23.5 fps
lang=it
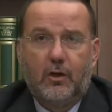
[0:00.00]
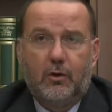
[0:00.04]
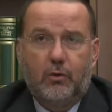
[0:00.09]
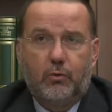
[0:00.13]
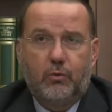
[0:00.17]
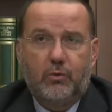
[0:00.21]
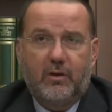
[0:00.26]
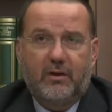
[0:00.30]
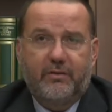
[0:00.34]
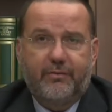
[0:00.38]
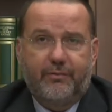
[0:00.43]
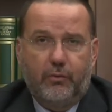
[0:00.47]

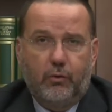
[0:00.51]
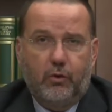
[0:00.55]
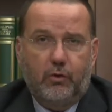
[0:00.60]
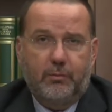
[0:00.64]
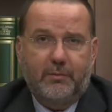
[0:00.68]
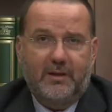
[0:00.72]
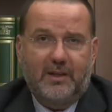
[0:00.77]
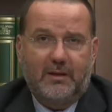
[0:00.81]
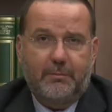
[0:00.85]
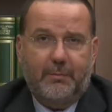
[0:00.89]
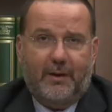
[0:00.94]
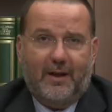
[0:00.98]
una
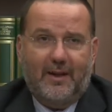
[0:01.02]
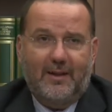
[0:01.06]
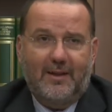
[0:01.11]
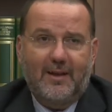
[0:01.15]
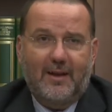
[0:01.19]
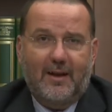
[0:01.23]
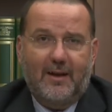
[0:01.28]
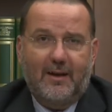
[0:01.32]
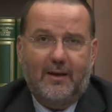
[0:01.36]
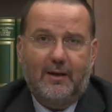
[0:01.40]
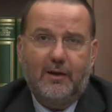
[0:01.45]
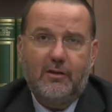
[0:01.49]
forma di
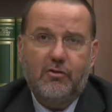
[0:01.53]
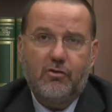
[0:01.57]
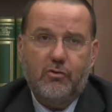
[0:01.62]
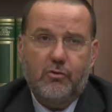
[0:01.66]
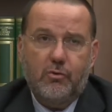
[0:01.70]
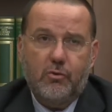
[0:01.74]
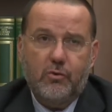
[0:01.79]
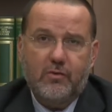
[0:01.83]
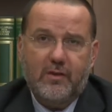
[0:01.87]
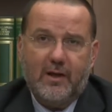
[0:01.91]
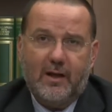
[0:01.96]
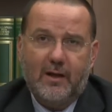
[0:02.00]
pratica
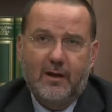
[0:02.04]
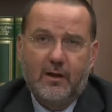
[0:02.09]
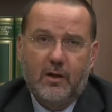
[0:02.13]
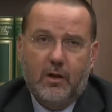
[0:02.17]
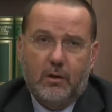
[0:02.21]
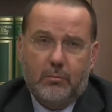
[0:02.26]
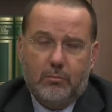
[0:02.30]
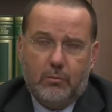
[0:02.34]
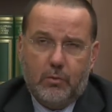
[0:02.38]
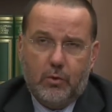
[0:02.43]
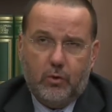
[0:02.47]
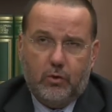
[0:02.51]
religiosa
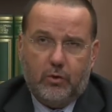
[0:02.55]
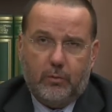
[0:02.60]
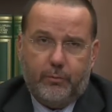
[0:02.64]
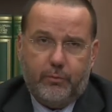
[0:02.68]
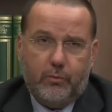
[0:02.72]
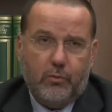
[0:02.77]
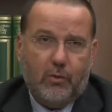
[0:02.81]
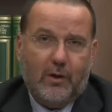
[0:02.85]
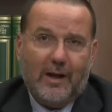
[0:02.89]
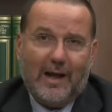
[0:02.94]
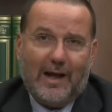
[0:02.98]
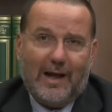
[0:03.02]
molto
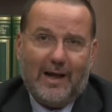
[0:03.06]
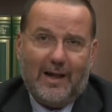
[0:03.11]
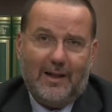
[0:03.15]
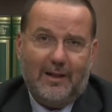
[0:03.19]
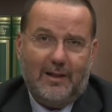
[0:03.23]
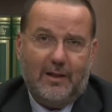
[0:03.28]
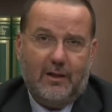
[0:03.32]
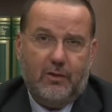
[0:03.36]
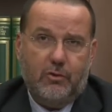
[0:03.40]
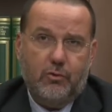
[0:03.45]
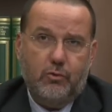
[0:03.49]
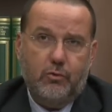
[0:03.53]
più
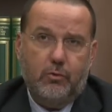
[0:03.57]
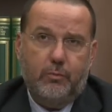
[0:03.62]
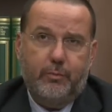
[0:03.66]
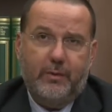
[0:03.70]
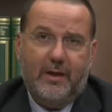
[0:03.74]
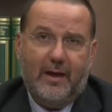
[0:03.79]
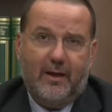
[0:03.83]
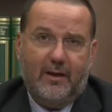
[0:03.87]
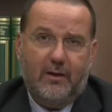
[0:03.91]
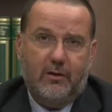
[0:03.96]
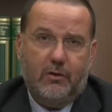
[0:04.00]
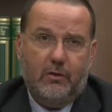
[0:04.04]
calda sul
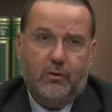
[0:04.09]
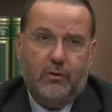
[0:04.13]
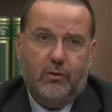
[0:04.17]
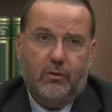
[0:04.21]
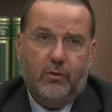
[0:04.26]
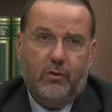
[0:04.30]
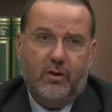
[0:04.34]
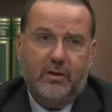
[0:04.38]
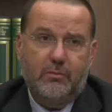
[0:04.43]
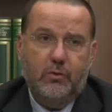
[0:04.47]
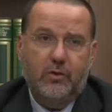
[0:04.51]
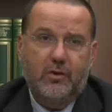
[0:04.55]

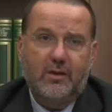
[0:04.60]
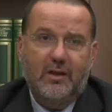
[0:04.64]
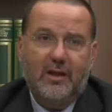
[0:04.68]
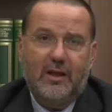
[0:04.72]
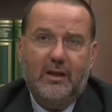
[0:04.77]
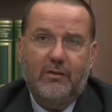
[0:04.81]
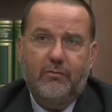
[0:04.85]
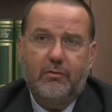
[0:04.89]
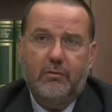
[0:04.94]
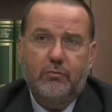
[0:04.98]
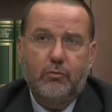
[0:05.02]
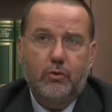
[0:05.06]
piano
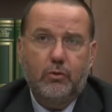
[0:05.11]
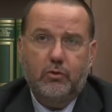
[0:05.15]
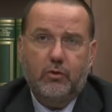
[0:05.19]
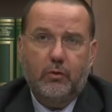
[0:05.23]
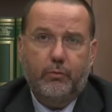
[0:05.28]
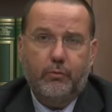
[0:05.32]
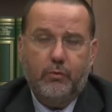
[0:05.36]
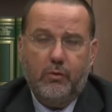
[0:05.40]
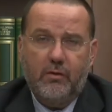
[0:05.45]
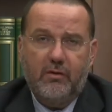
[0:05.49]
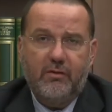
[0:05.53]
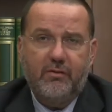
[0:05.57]
emotivo e
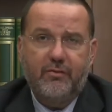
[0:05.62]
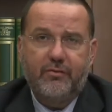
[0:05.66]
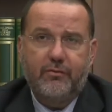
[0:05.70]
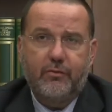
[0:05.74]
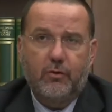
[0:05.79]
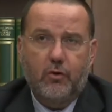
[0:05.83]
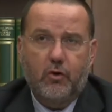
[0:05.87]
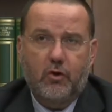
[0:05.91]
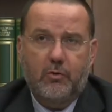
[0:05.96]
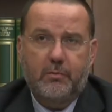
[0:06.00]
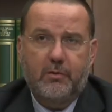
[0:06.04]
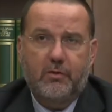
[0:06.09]
molto più
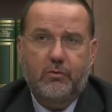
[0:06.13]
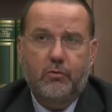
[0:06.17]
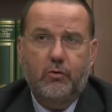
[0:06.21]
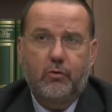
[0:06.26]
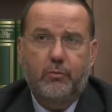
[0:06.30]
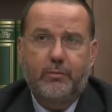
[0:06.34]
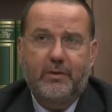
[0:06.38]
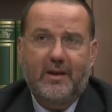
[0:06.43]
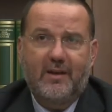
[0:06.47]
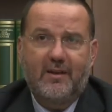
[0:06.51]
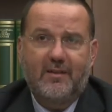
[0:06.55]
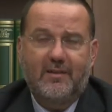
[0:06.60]
informe sul
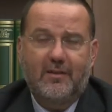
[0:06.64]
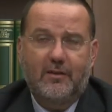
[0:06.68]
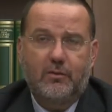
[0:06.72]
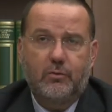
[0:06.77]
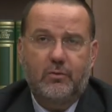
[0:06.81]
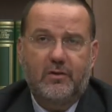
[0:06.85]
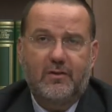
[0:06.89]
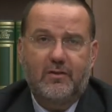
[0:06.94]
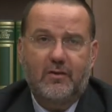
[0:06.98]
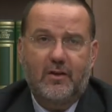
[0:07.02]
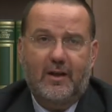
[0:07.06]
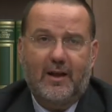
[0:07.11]
piano
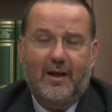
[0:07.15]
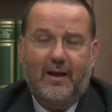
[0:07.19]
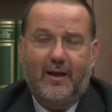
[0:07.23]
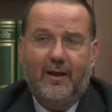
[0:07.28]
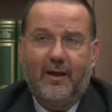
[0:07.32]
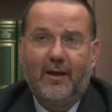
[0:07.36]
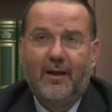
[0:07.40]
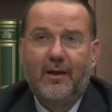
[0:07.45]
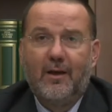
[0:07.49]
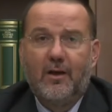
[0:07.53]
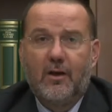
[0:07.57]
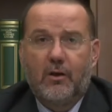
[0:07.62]
istituzionale.